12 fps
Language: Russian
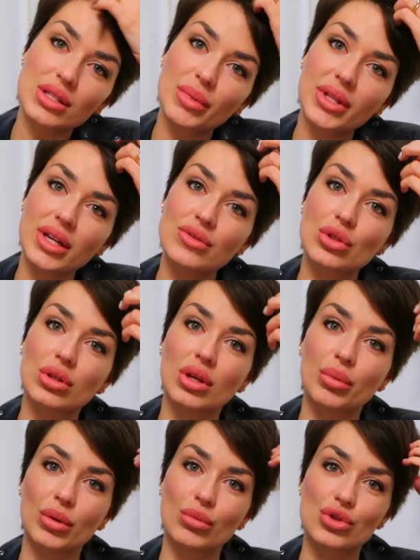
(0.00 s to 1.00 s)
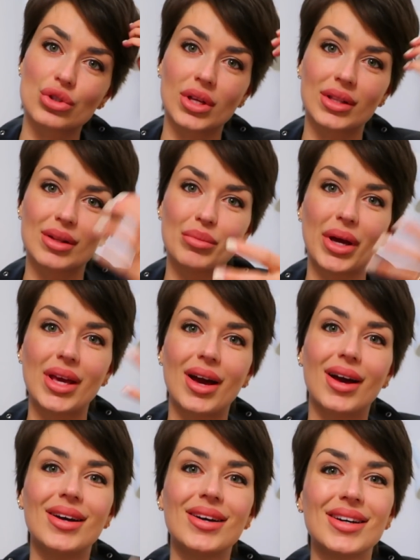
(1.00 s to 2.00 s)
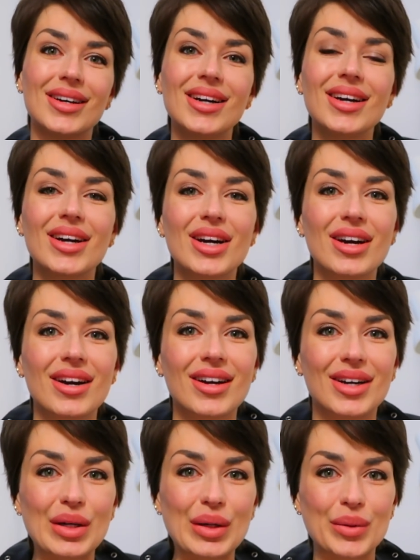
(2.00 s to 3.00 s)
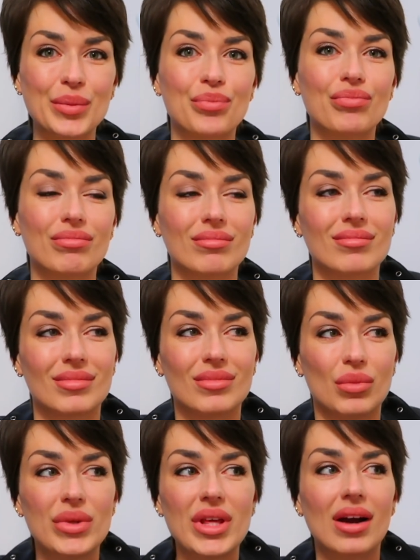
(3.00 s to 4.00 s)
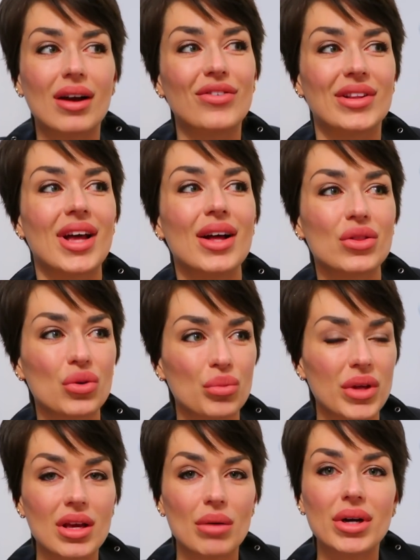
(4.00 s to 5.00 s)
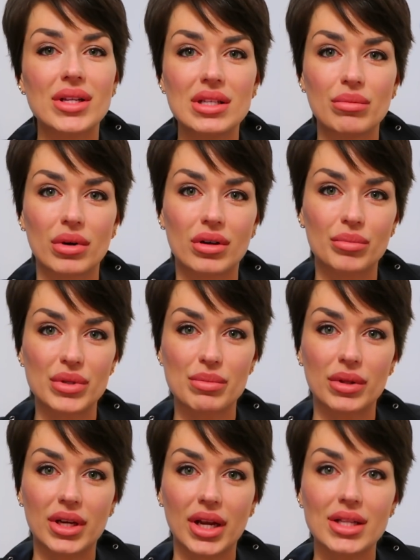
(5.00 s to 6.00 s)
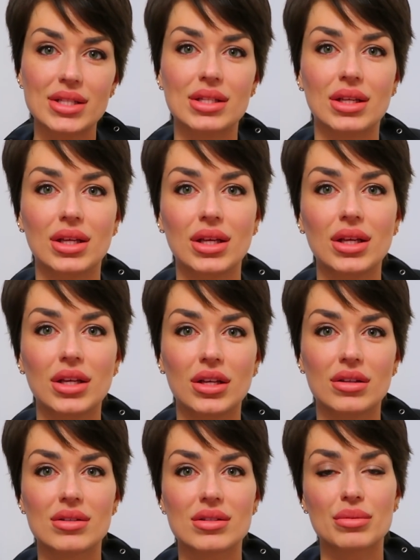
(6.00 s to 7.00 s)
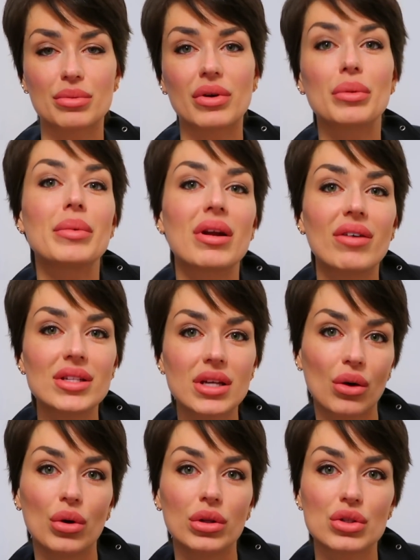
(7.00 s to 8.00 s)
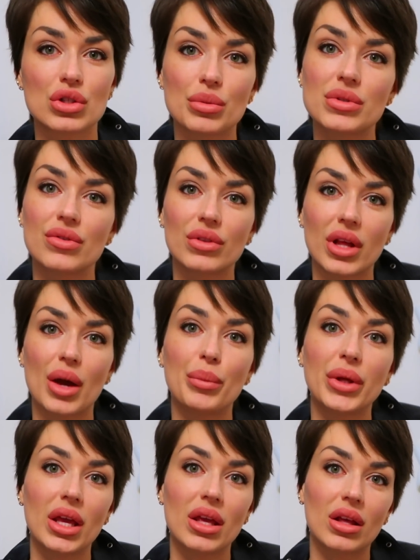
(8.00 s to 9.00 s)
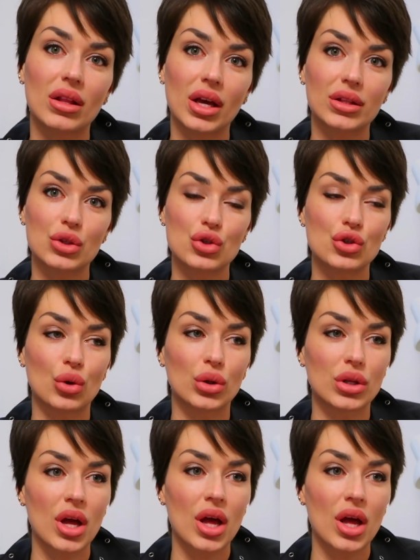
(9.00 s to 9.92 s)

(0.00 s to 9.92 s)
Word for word: это смотреть все-таки, потому что это моя... Эм, мне как фанату, мне необходимо посмотреть и сформировать какое-то собственное мнение на этот счет.